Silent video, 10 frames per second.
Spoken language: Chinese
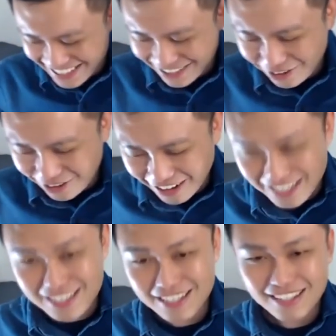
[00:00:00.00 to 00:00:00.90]
这个绿国卡
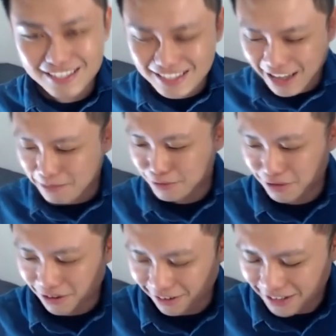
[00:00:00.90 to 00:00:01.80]
真的是还不
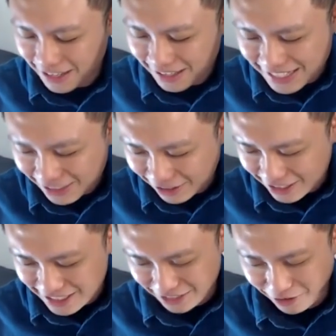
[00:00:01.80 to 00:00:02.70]
错哦，大家都很
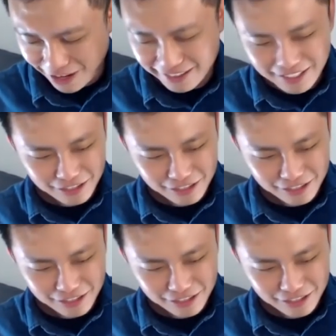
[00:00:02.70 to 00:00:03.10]
喜欢。